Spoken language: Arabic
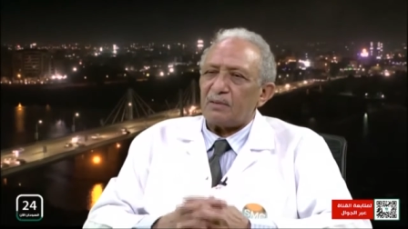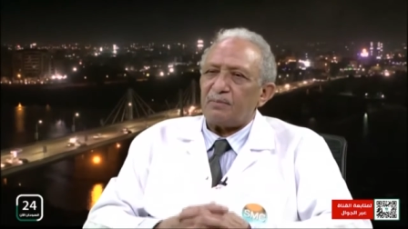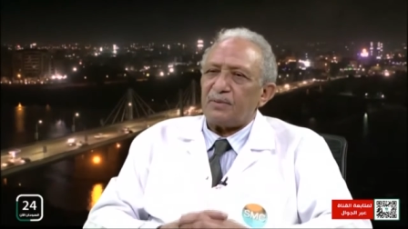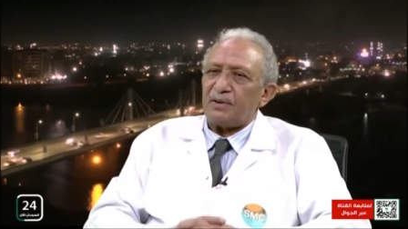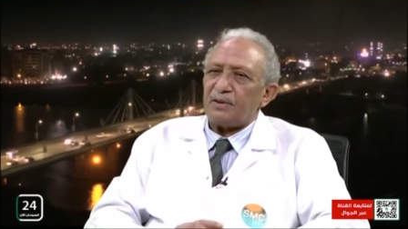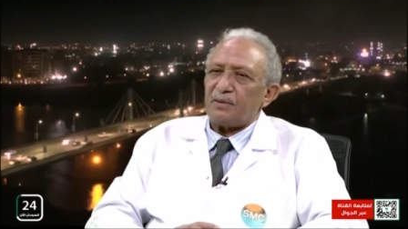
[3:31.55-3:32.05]

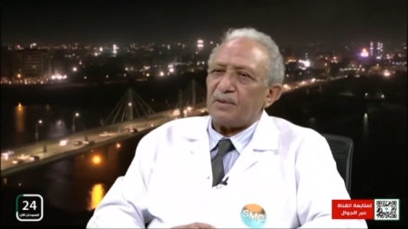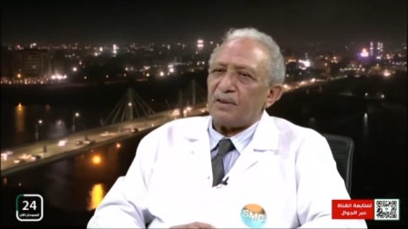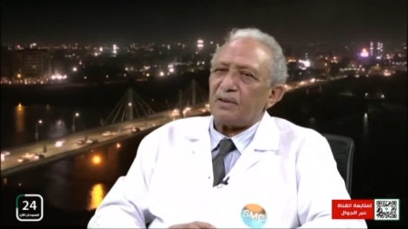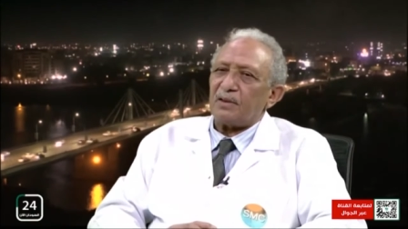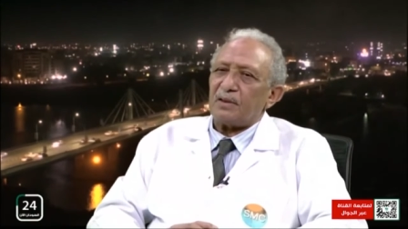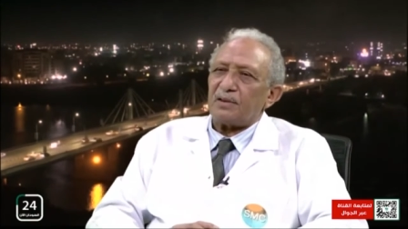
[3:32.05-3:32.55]

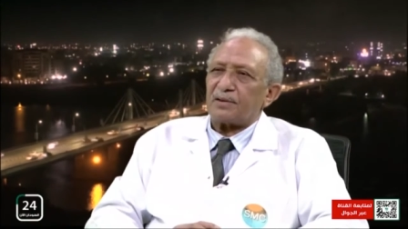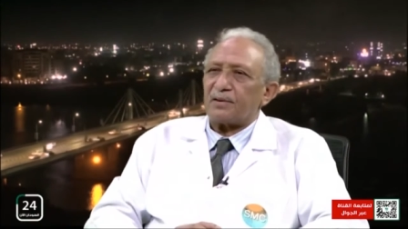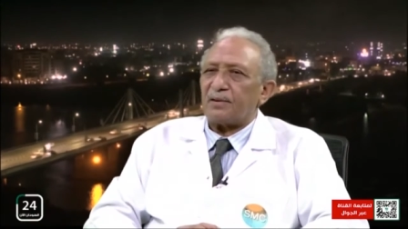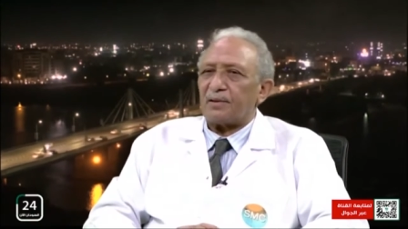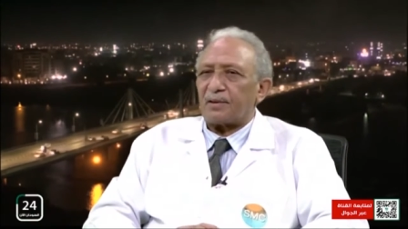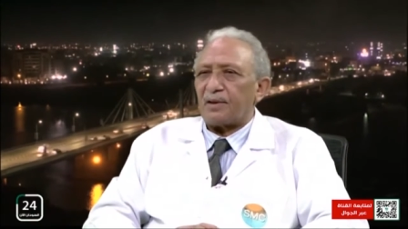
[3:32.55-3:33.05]
بيلقى
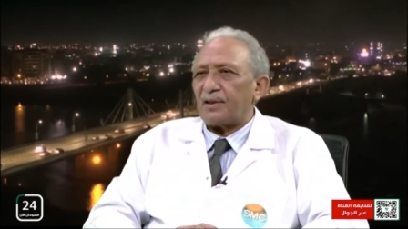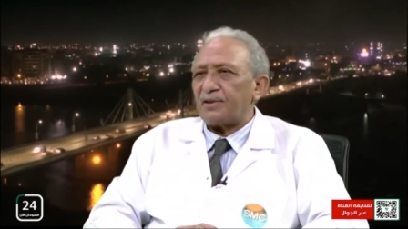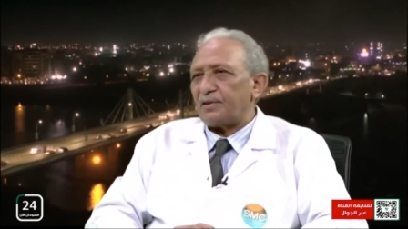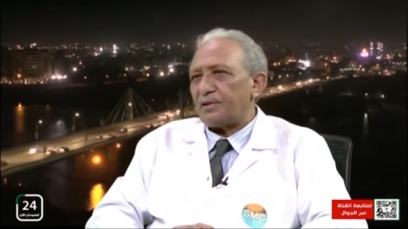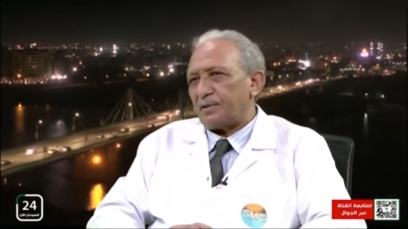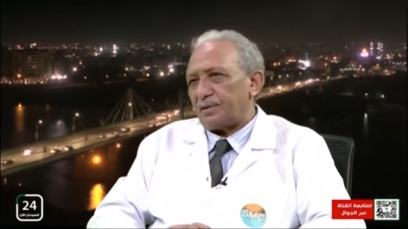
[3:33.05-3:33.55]
راحة
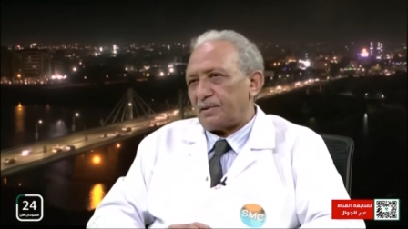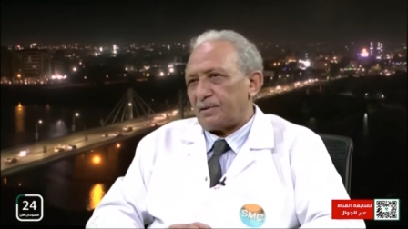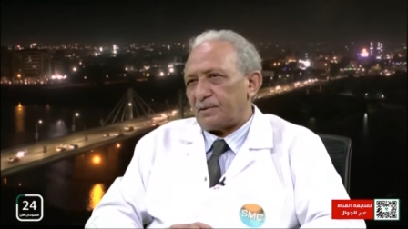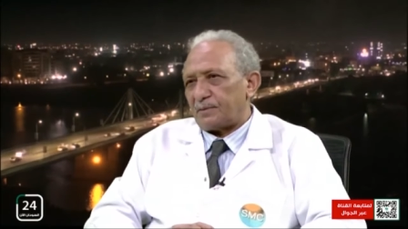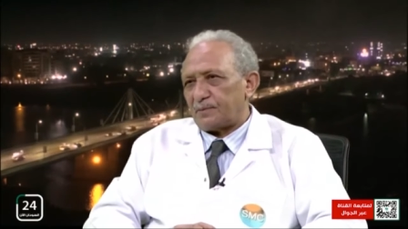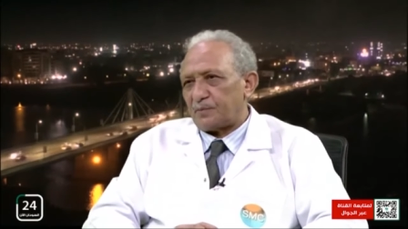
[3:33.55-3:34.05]
شديدة جدا